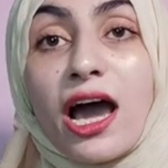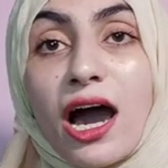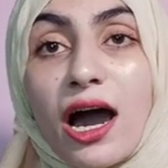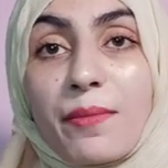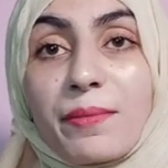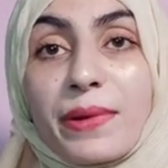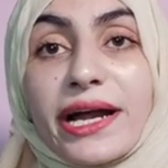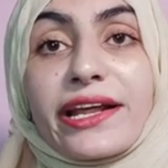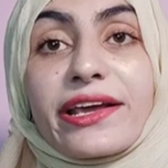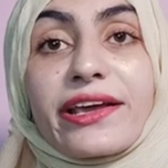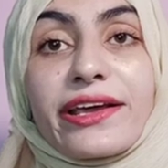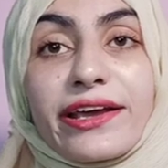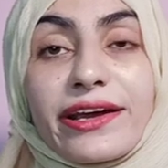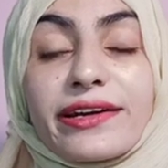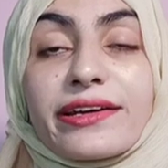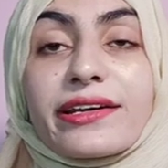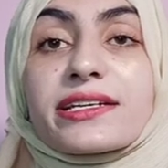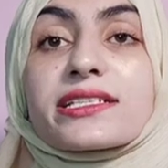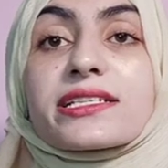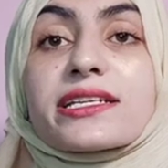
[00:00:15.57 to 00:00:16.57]
हमारे
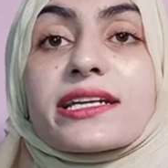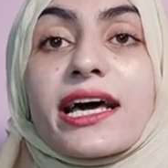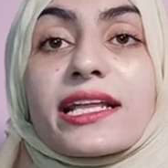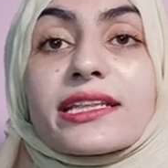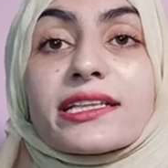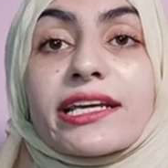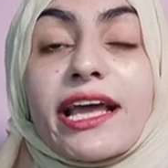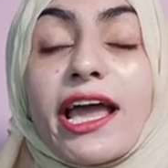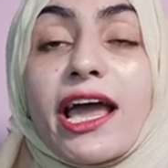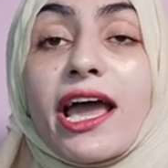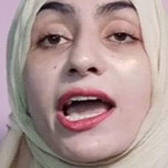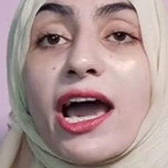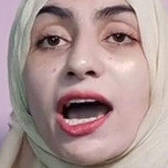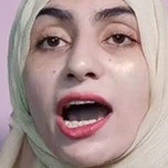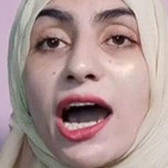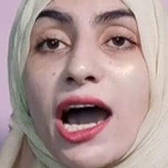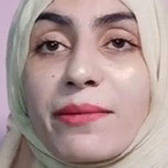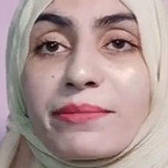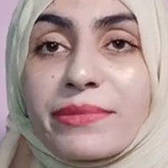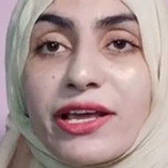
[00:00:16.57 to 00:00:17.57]
हेयर नज़र आते हैं
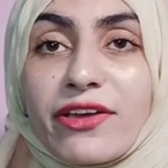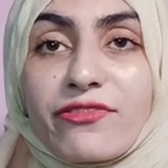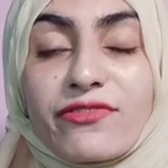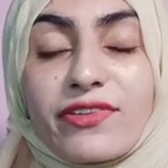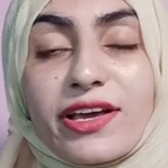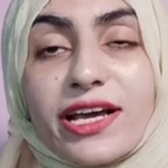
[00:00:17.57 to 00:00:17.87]
हमने